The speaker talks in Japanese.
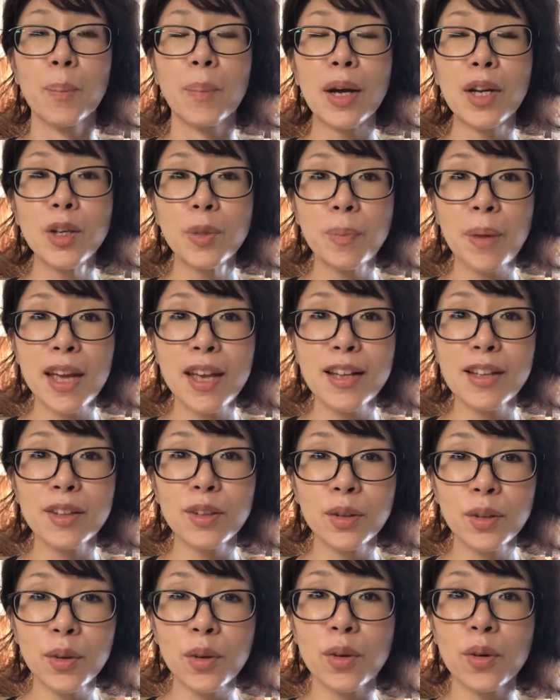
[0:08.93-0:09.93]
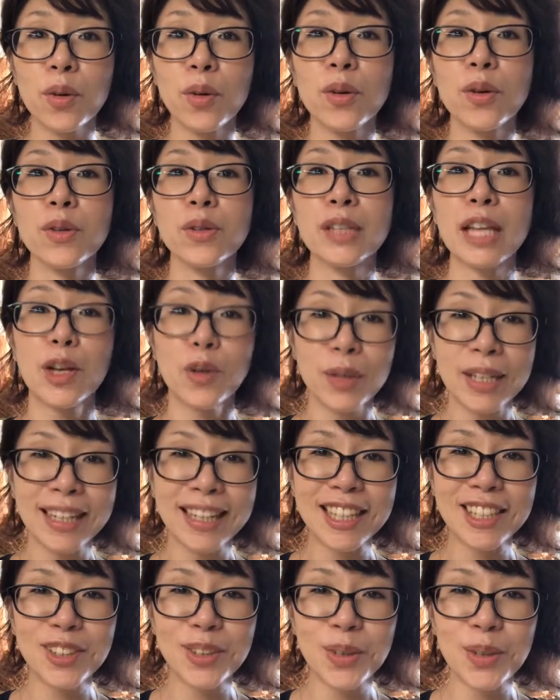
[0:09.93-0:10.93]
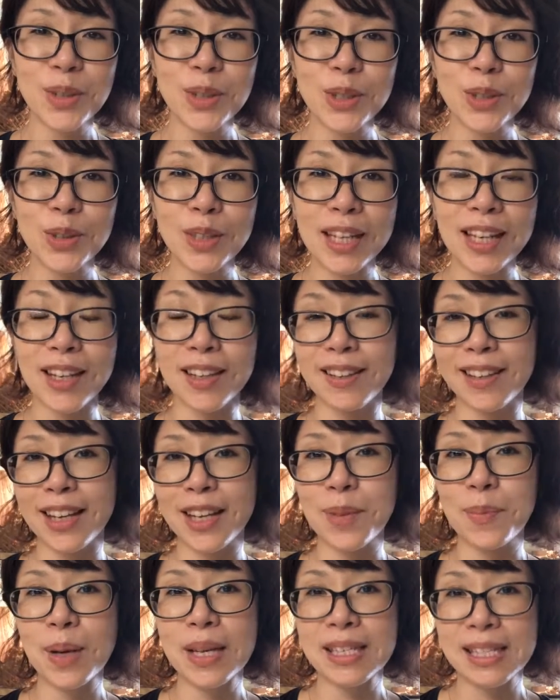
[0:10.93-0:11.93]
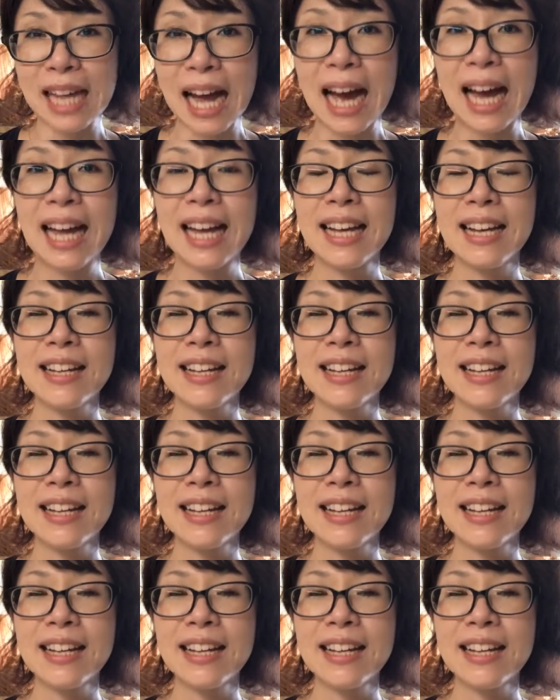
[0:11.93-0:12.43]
バルペイントのこうテクニカル講習に行ってきました